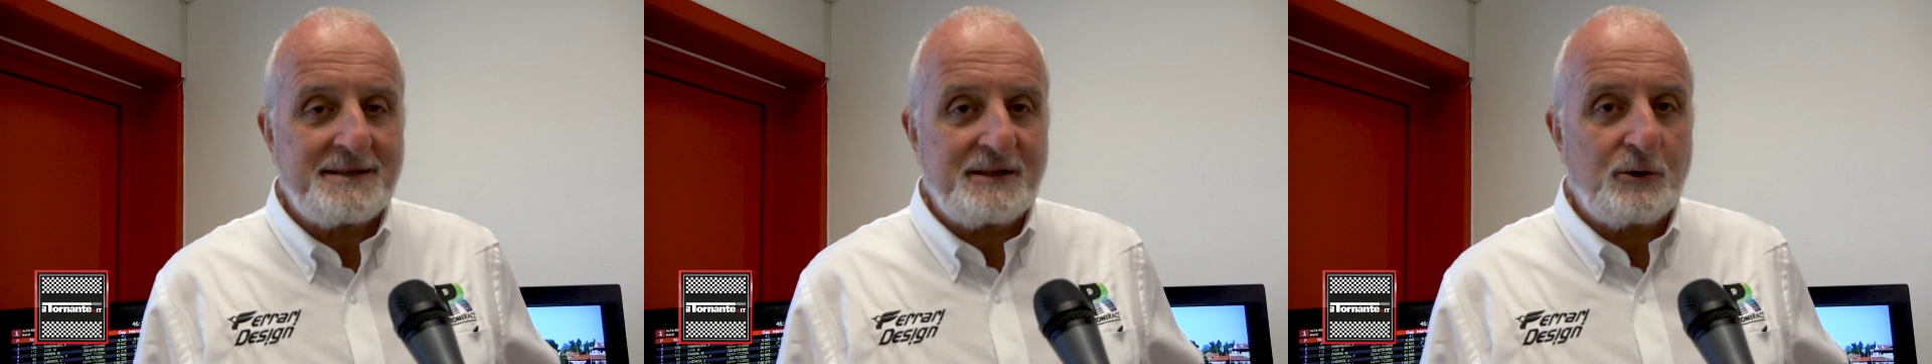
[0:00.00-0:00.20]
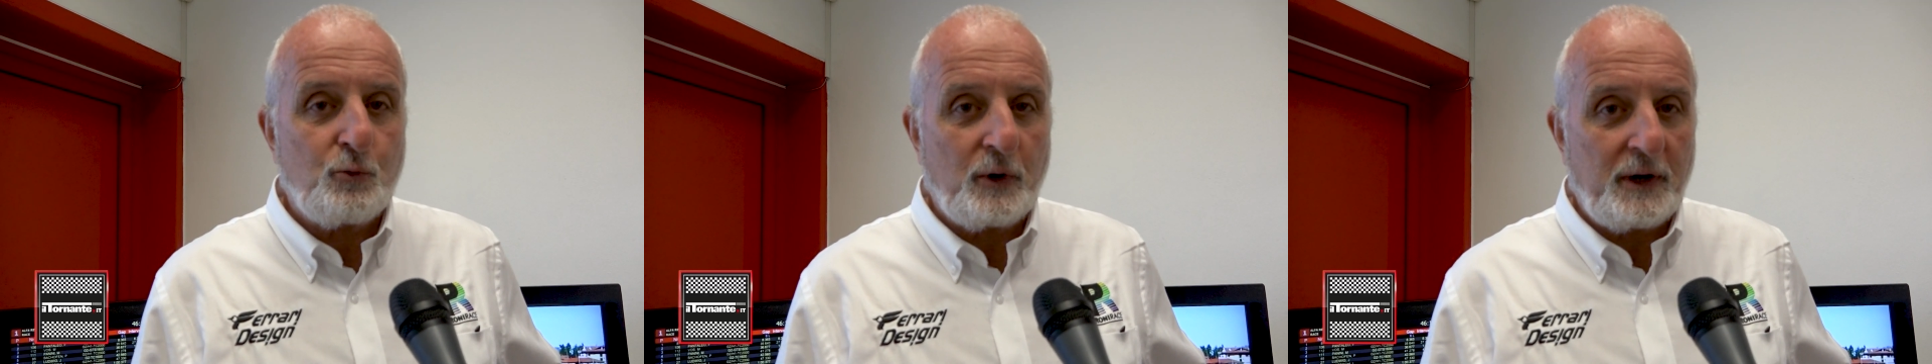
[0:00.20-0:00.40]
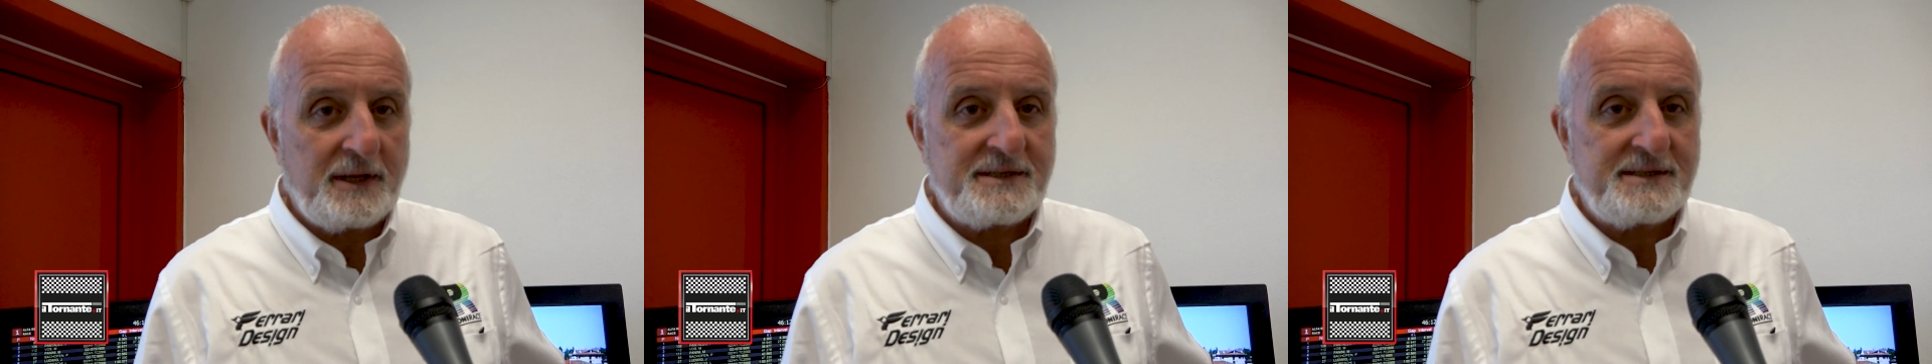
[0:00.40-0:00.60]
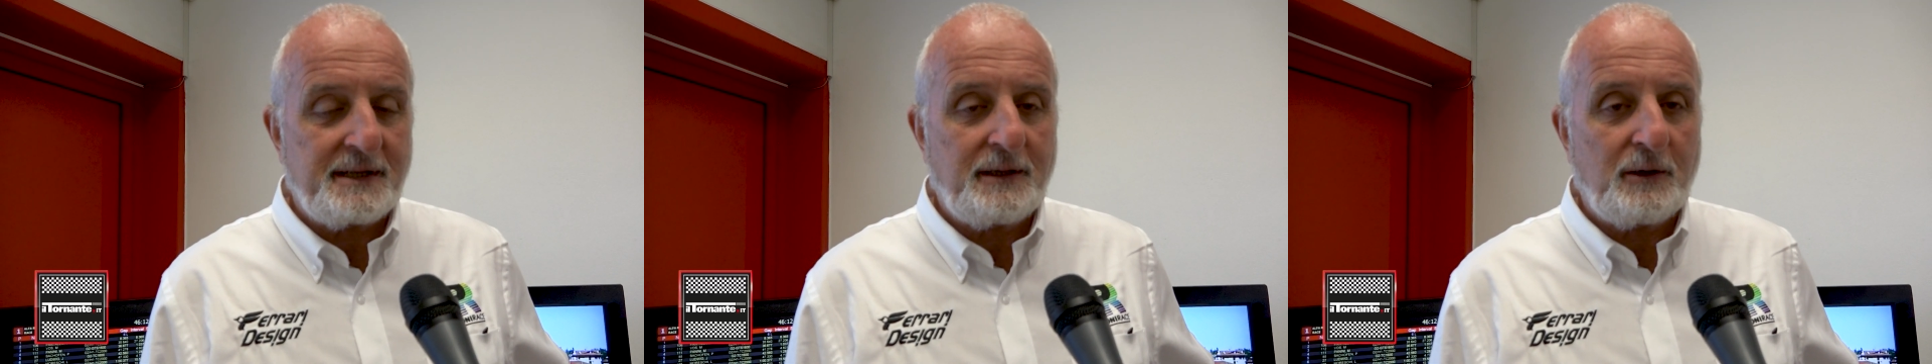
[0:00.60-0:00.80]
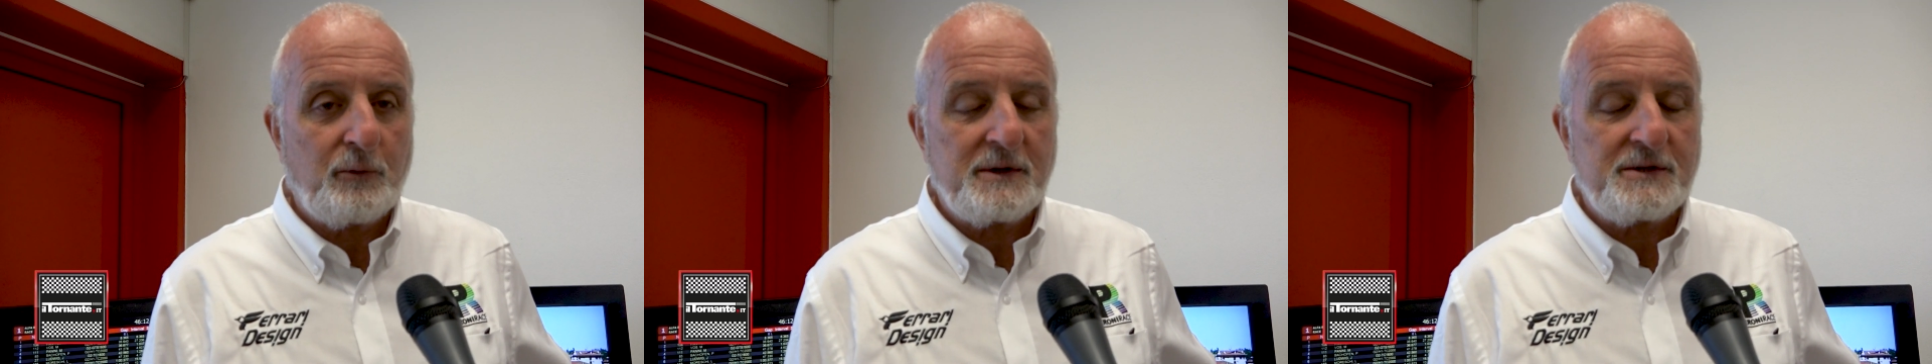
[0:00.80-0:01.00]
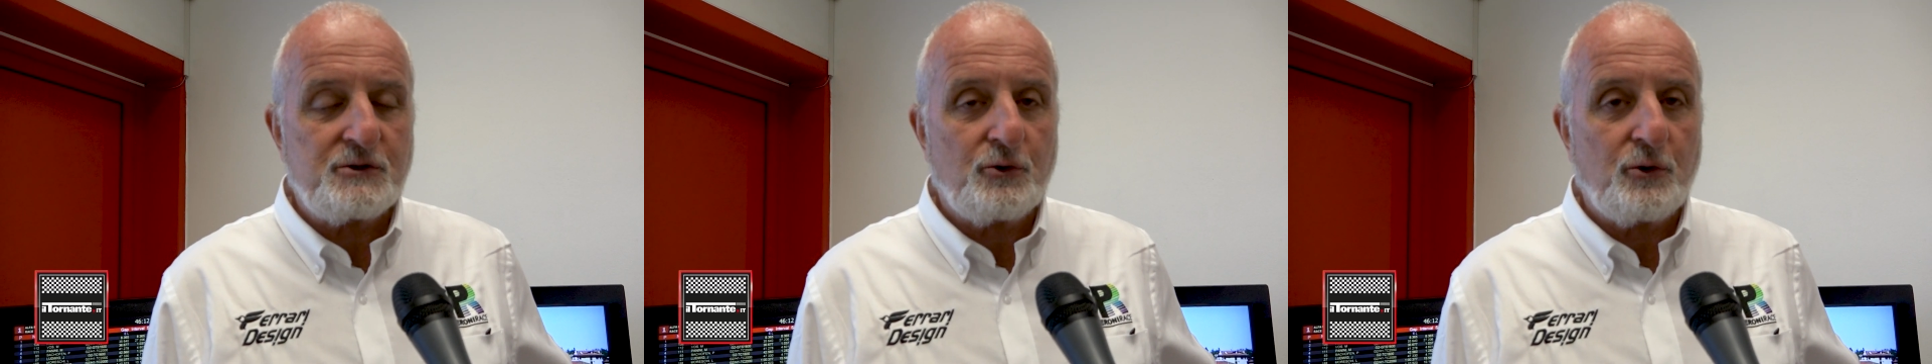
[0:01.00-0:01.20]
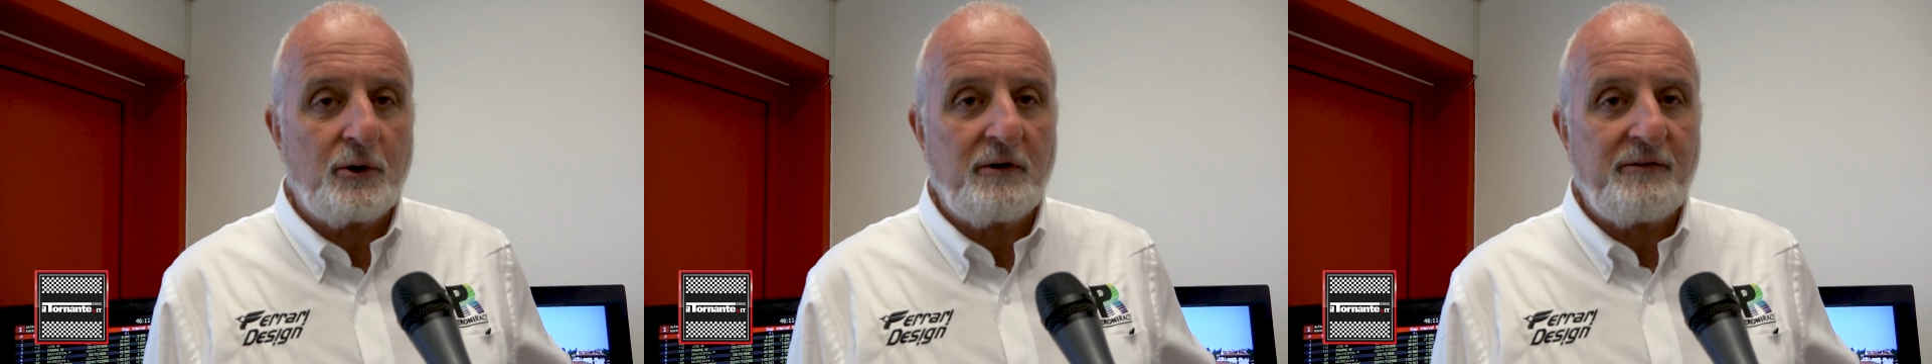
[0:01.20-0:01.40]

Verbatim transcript: sicurezza di questo